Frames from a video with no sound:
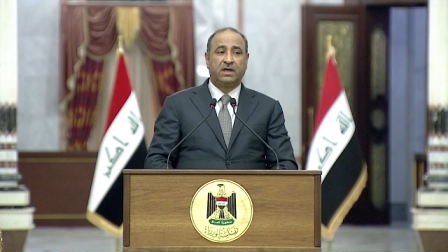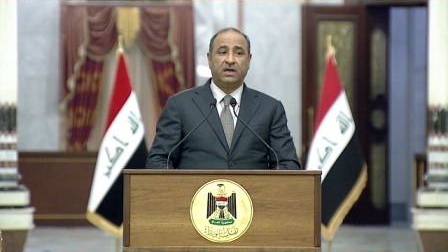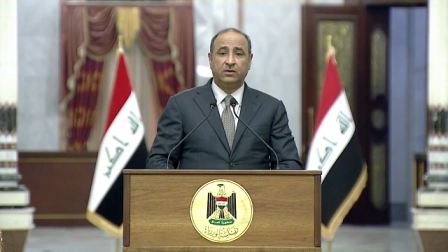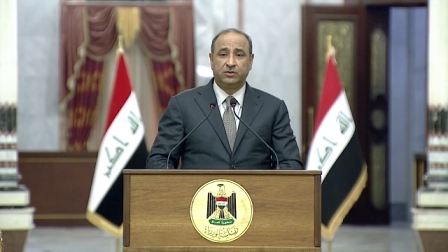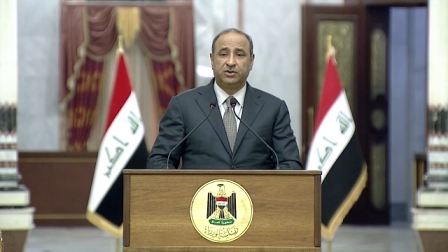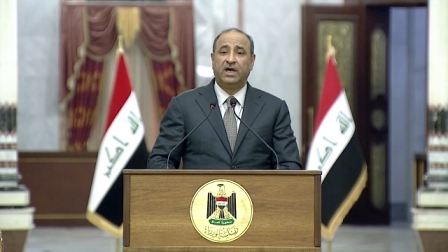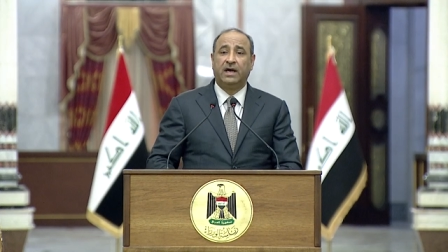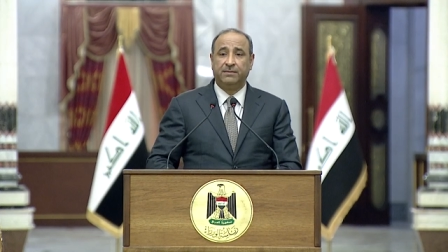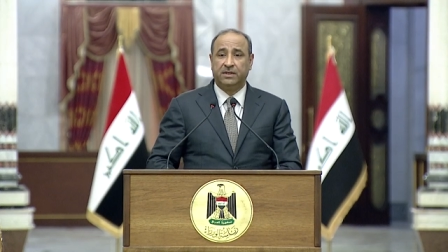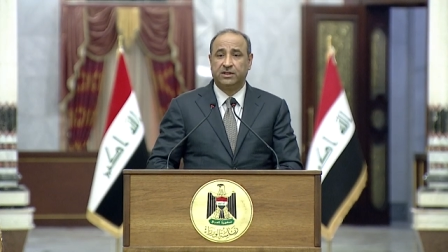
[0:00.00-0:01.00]
قانون
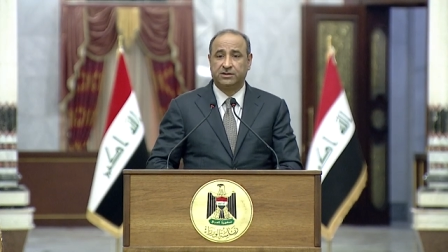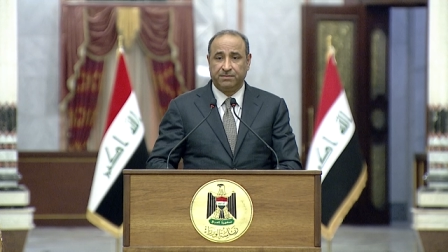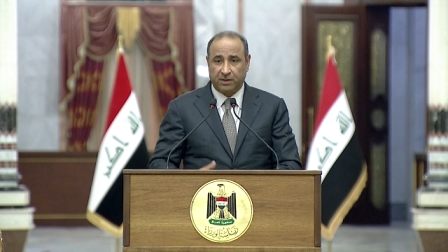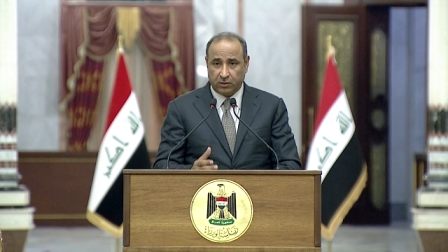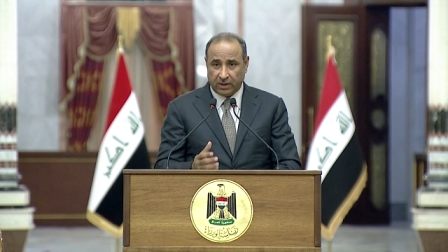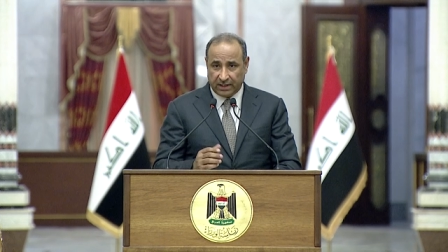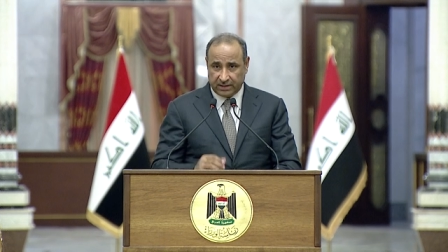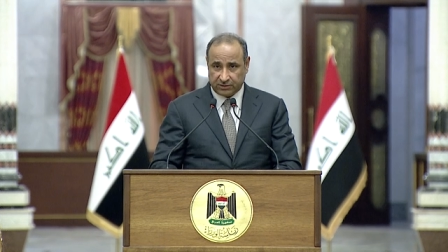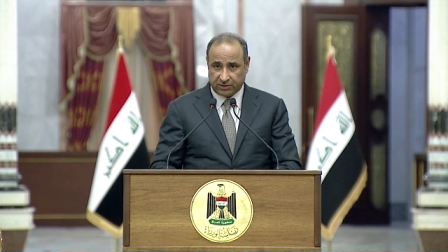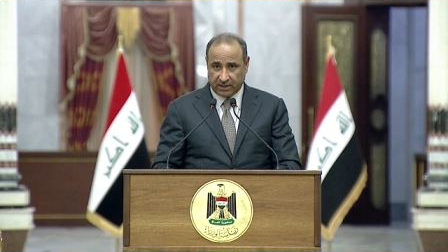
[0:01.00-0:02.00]
شامل يشمل كل هذه
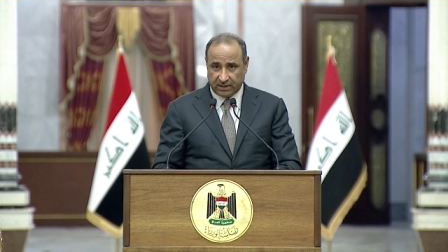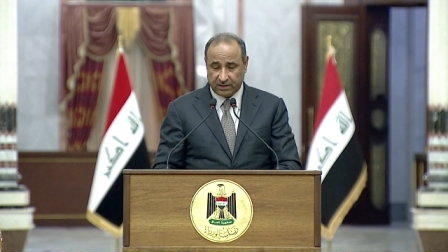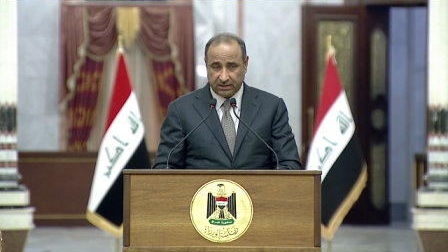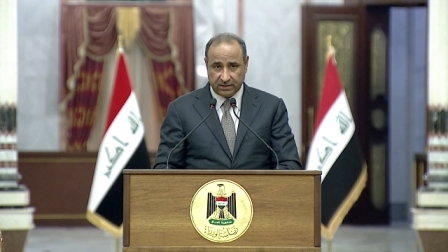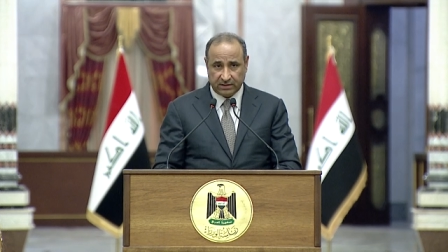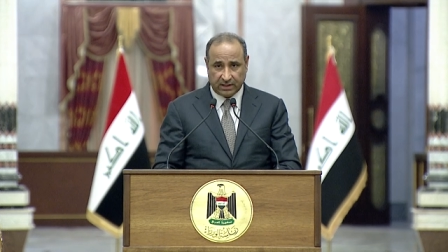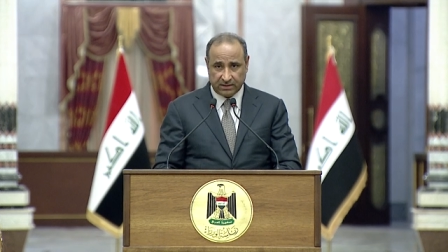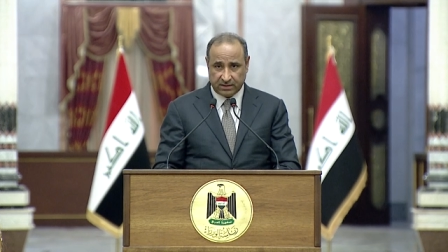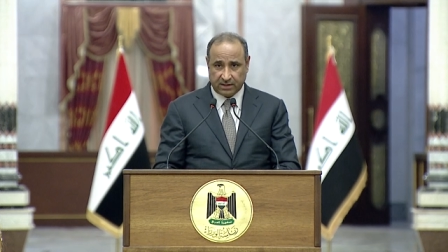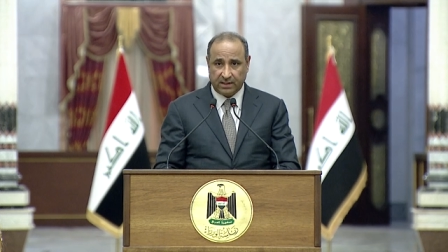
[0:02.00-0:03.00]
الأشياء التي
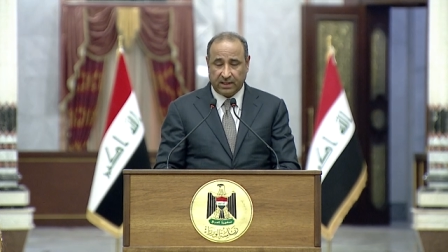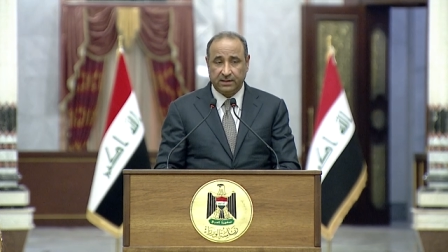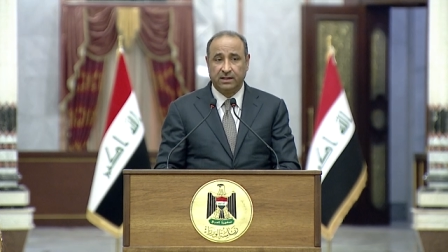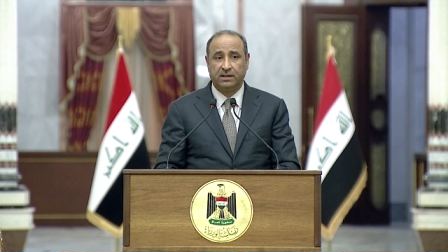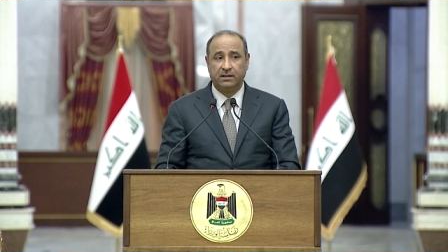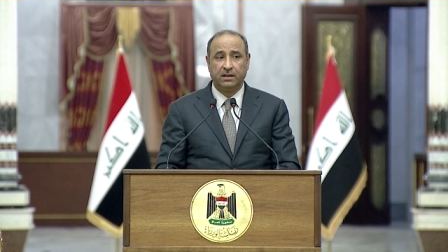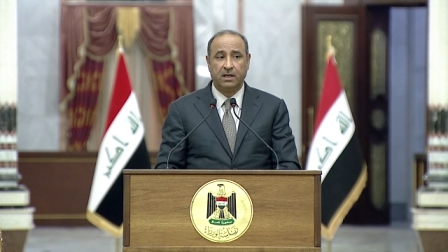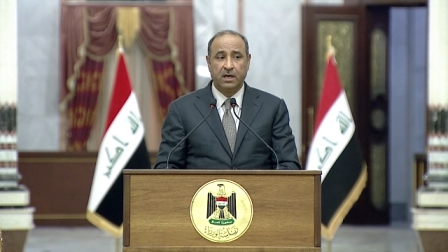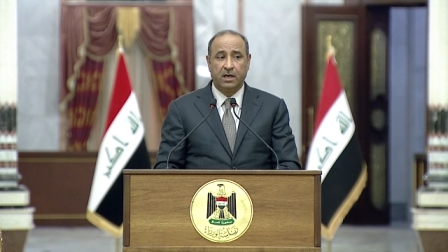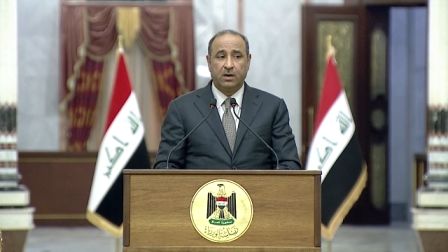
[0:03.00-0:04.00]
تحدثت عنها
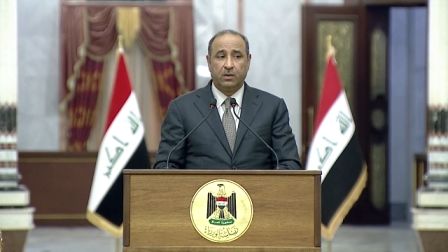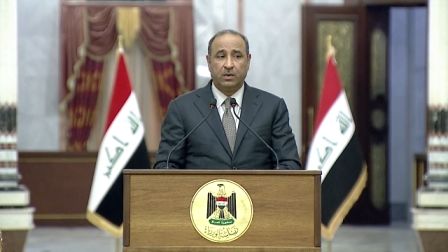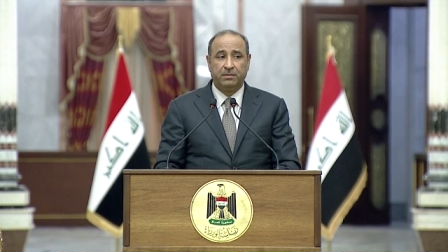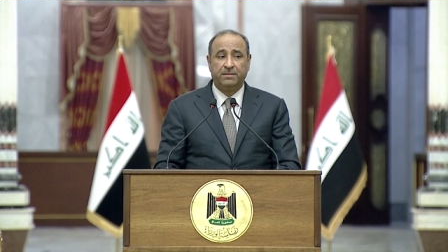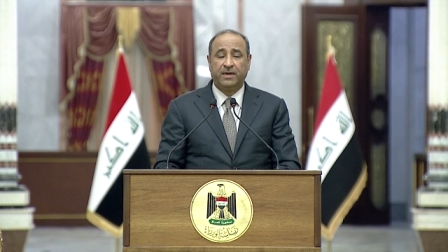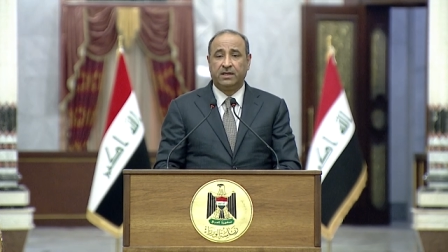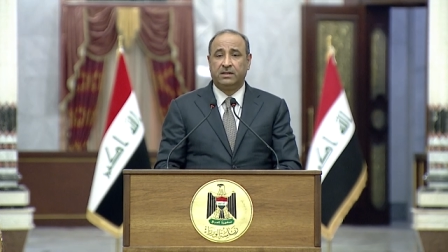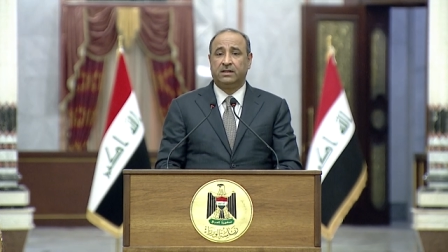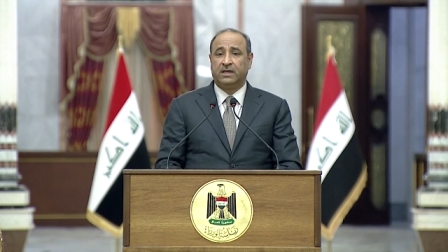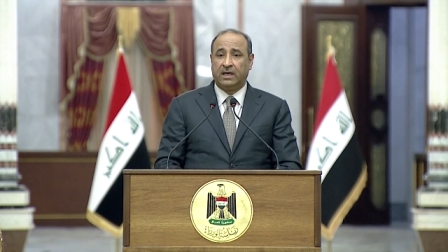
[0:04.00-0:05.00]
وبما
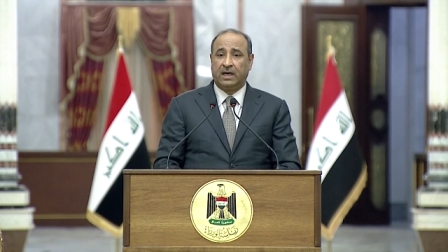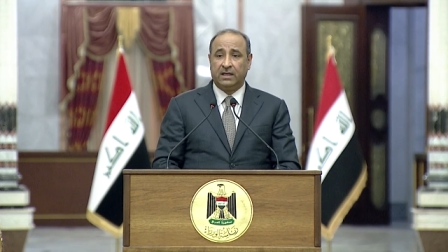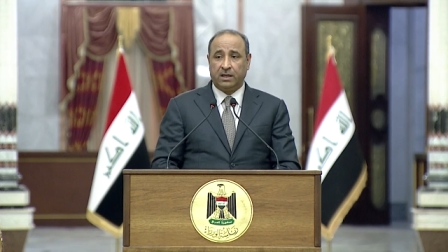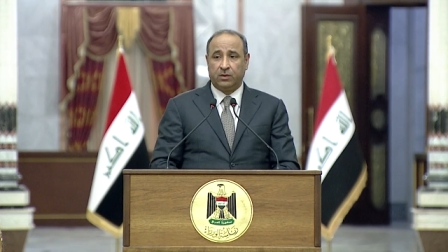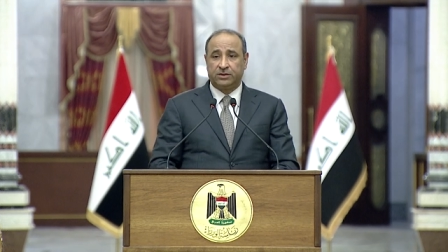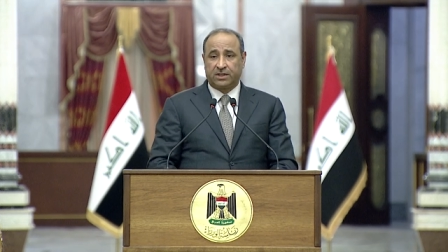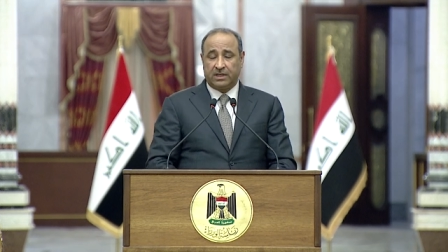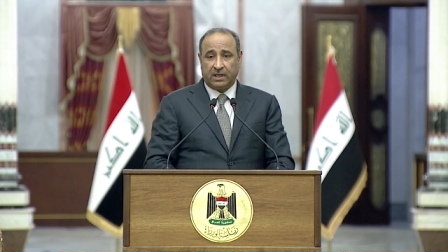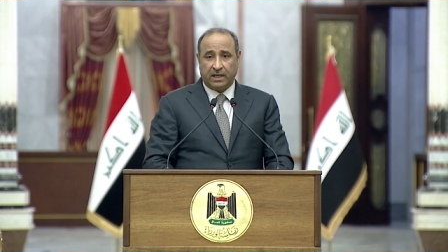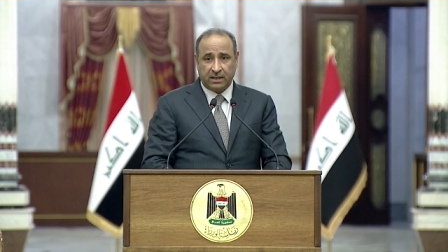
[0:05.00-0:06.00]
أننا على وشك
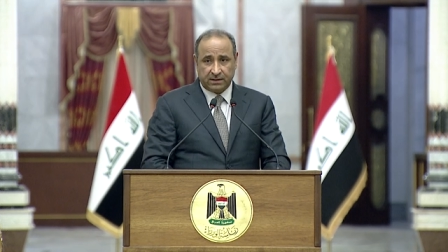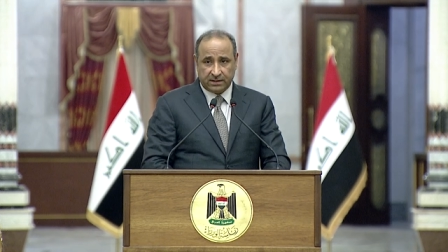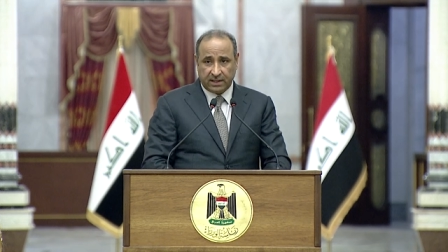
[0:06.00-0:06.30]
عقد